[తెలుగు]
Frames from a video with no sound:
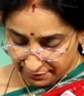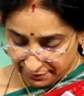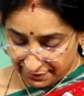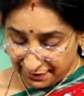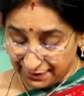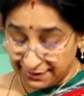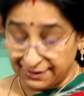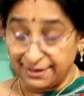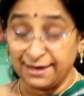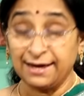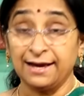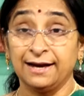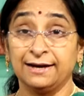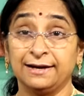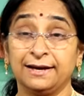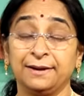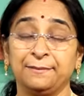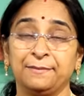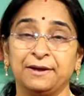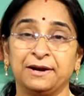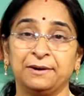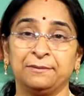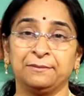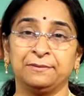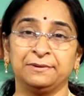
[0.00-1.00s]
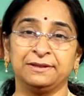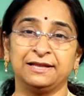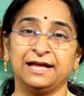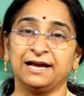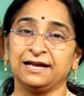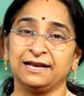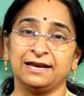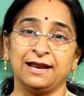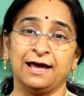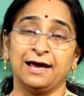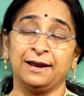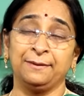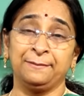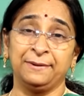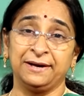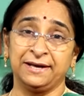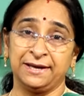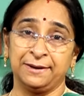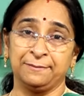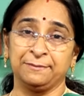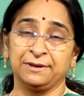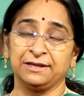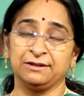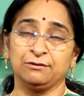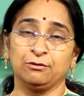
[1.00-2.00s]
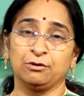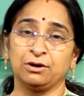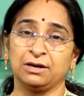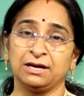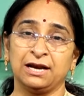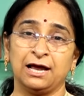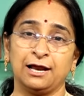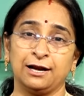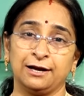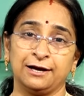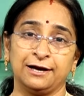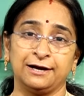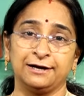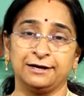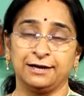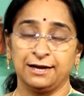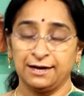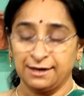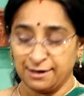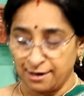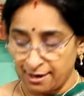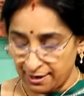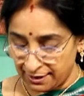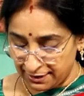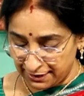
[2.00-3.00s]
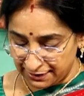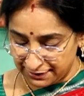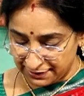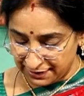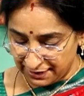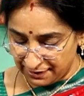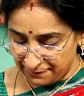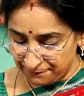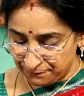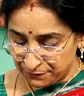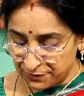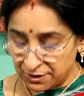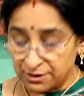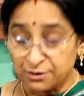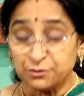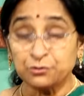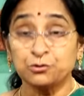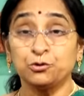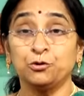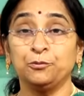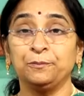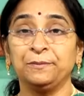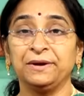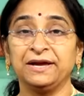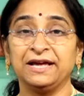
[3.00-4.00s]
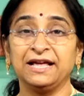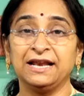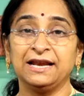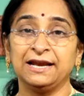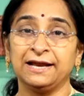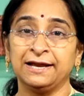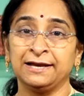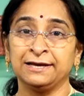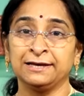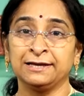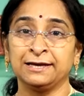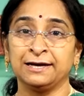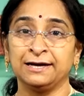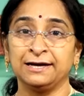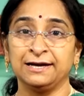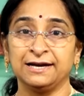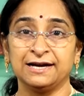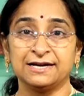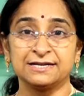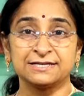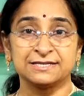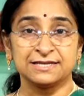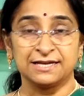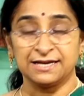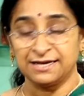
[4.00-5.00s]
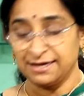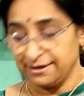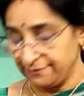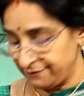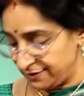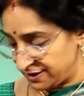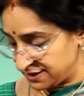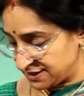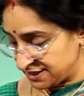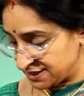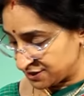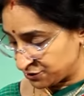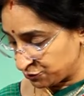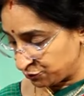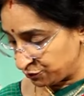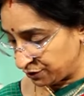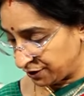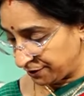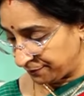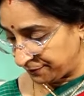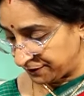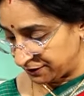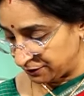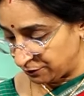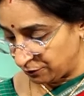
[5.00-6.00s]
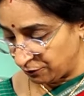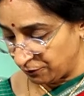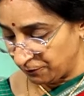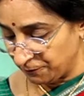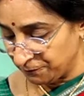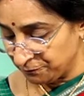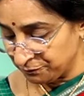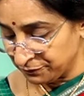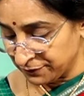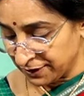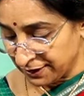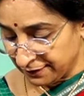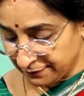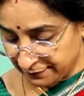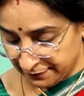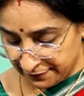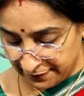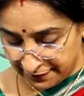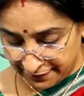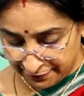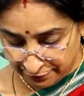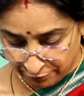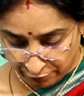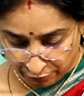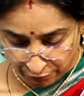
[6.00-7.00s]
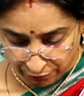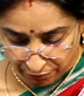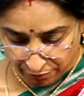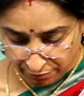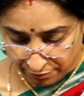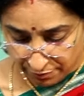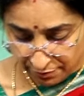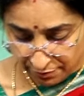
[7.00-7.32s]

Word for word: దీనికి అంటే మనం ఇందాక నానబెట్టాం కదా ఒక నాలుగు గంటలు నానింది సో మిగిలిన ఇంగ్రీడియంట్స్ అన్నీ వేసేసుకుందాం ఇందులో దీంట్లో